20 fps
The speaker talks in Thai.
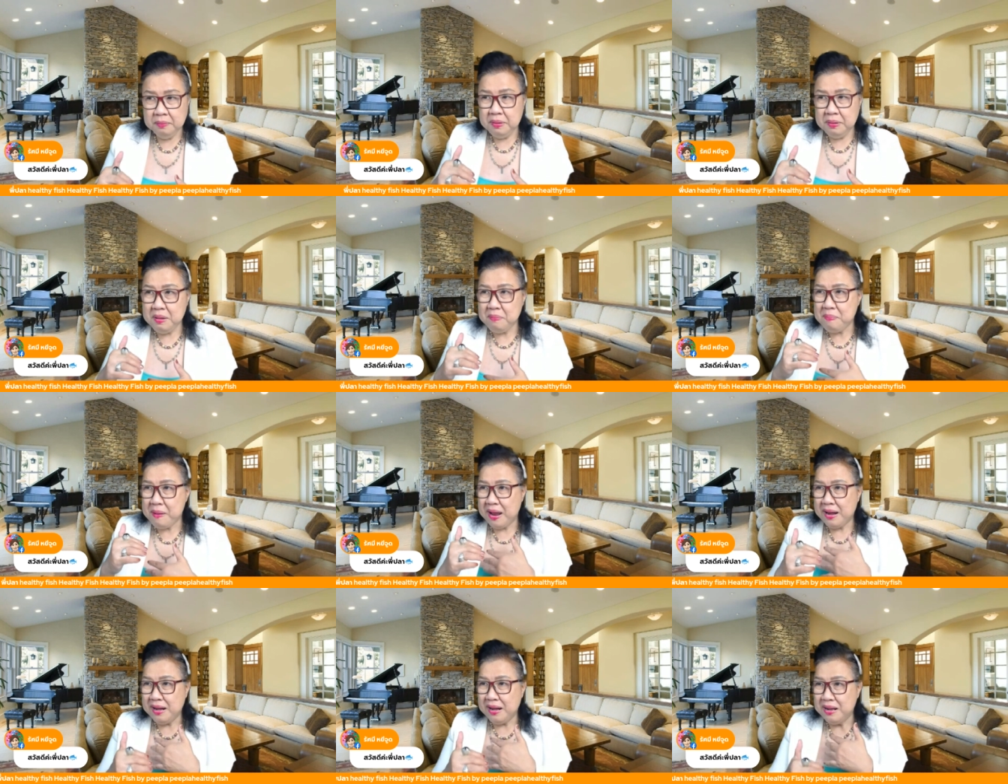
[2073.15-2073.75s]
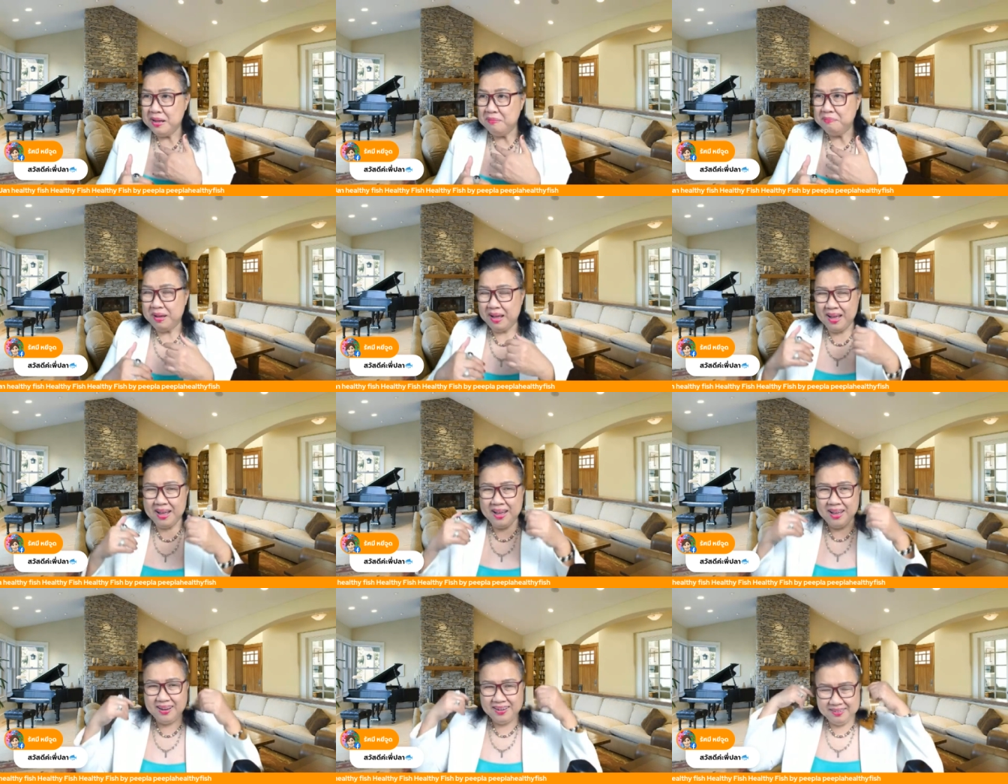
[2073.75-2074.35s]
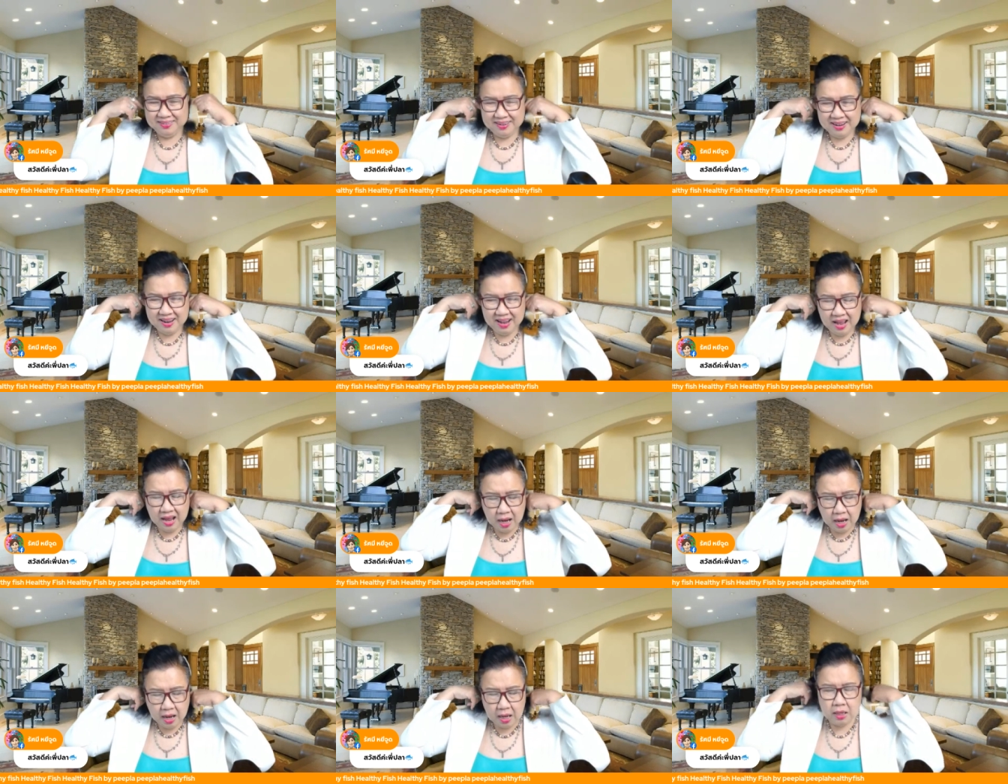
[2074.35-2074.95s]
พี่ปาเริ่มอ่าน
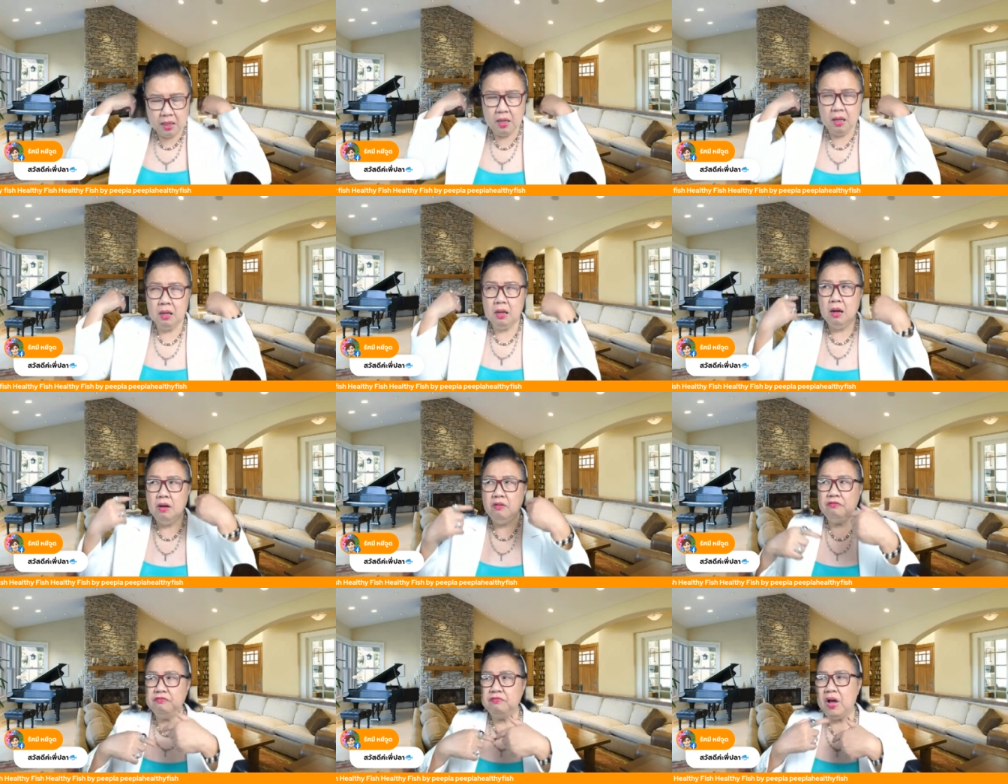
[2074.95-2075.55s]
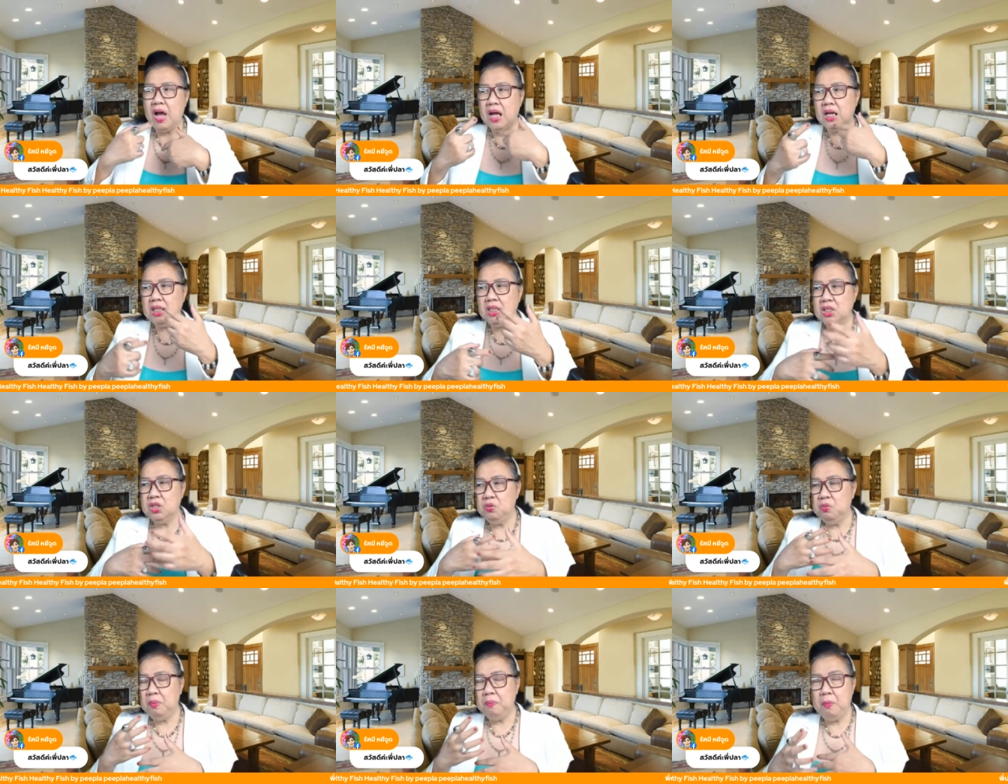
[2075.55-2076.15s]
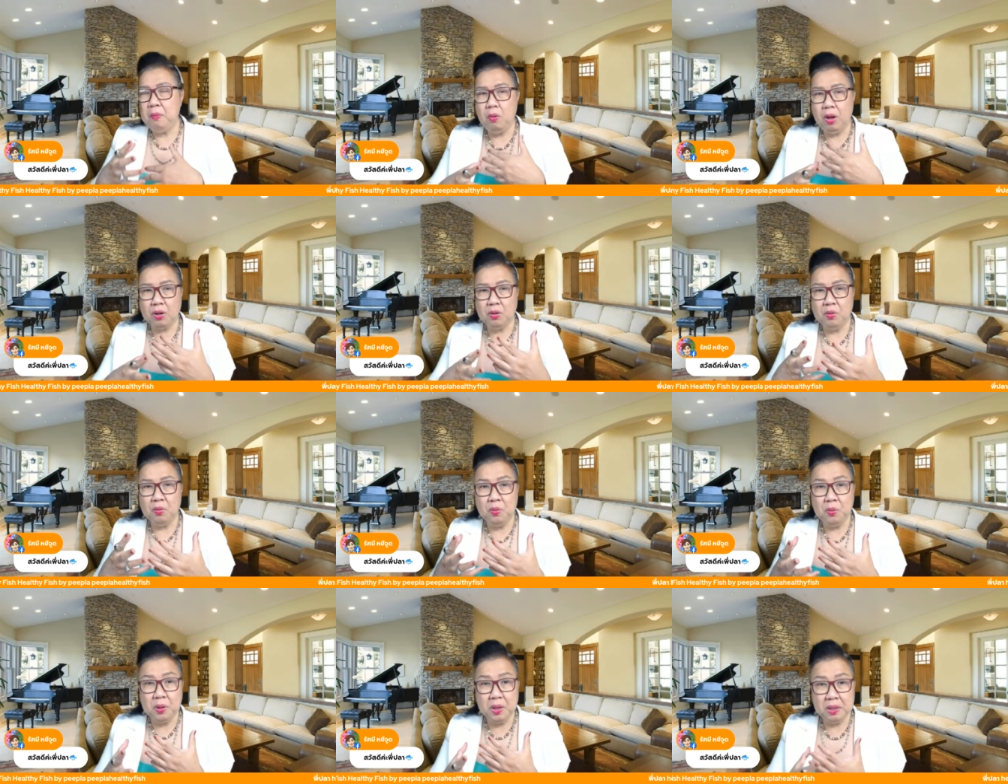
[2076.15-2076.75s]
อ่านแล้วก็ฟังชีวประวัติข
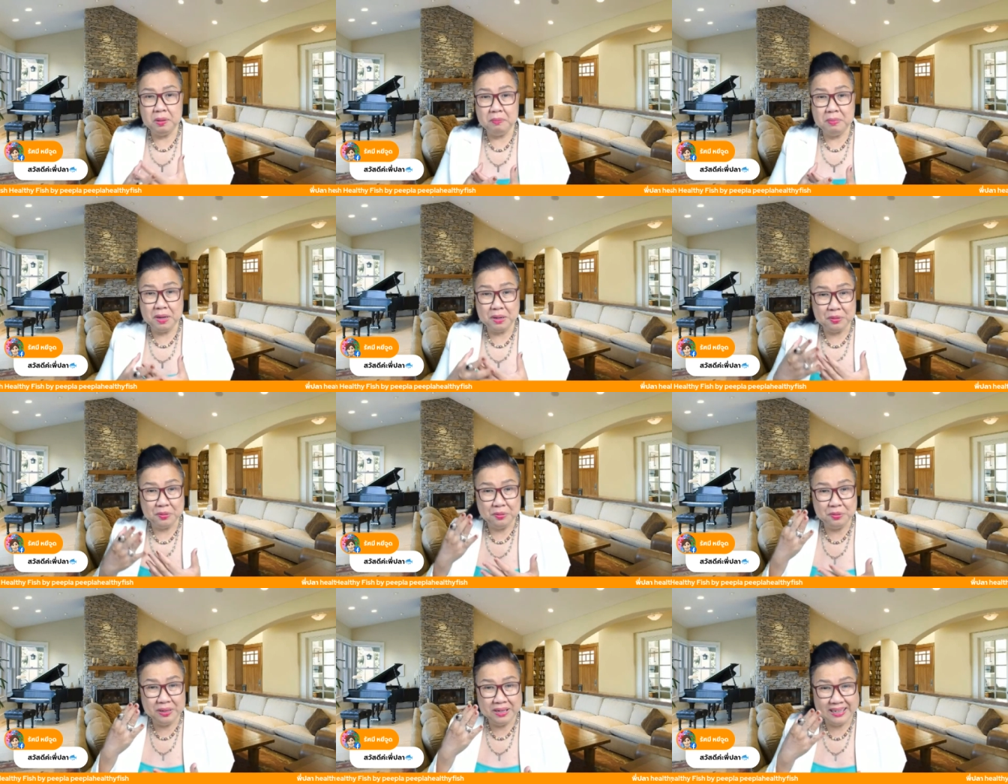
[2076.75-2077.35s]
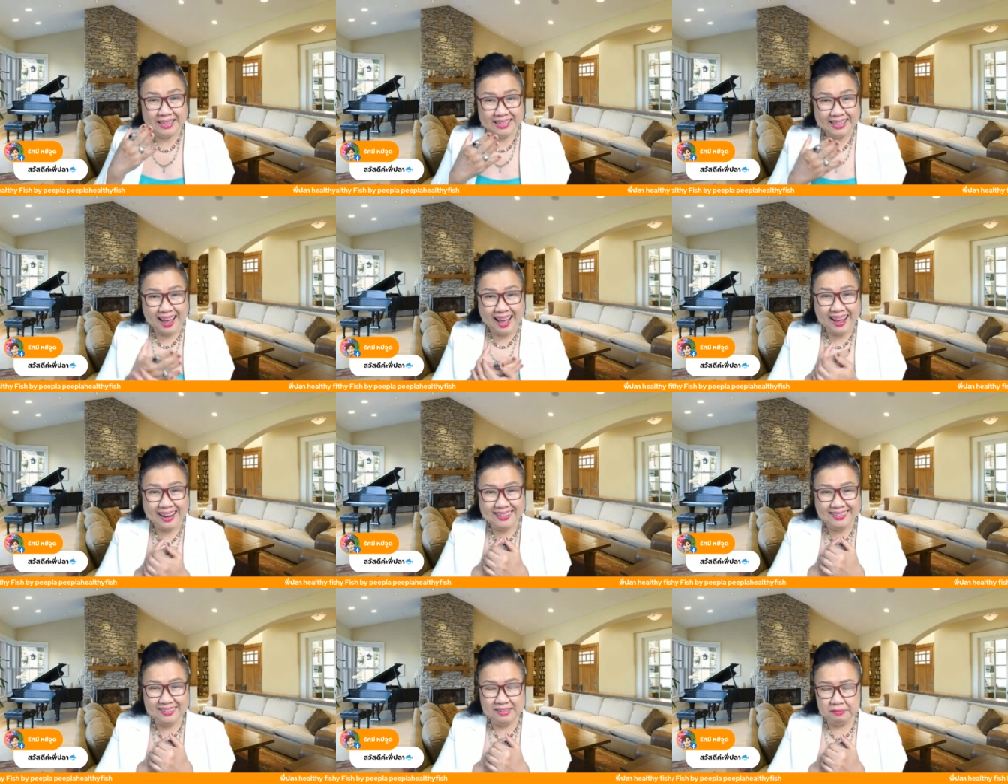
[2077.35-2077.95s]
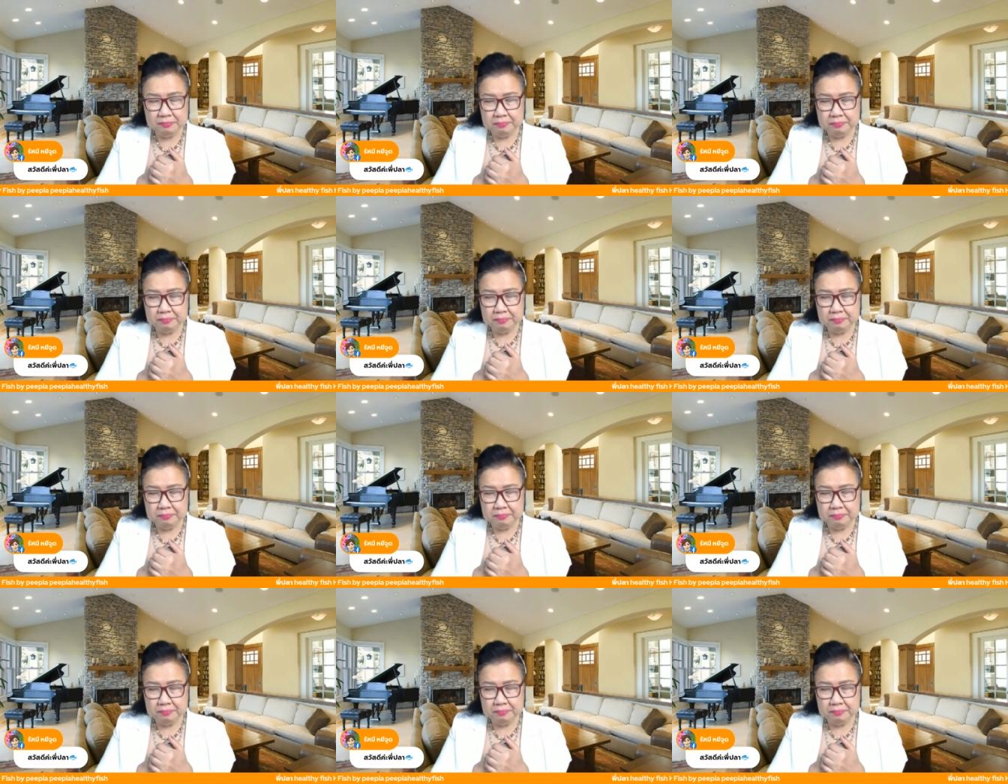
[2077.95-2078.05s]
องคนสำเร็จคุณตัน